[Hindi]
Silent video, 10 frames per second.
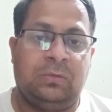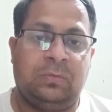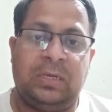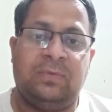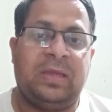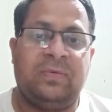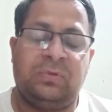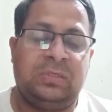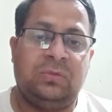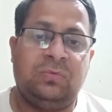तुम्हारी
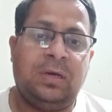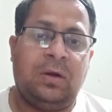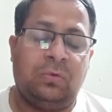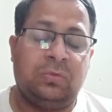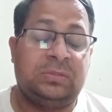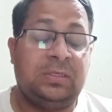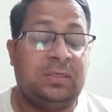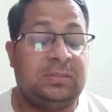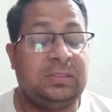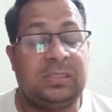वाइफ को दे दूंगा और उससे
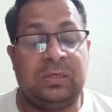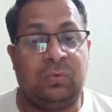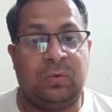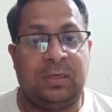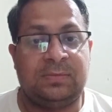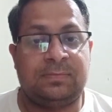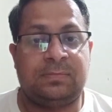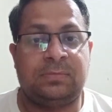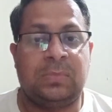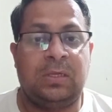रसीद ले लूँगा
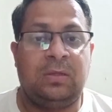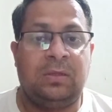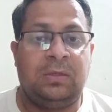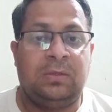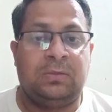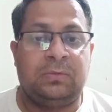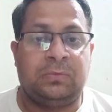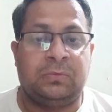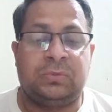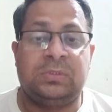
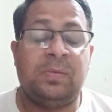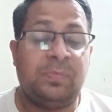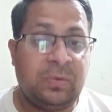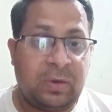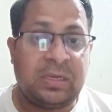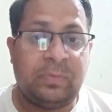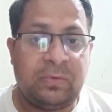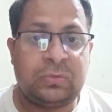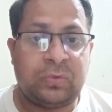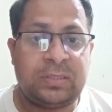तो उसने अपने वकील
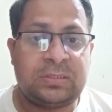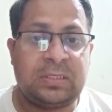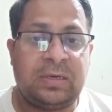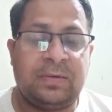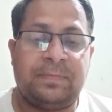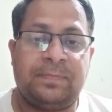पर विश्वास किया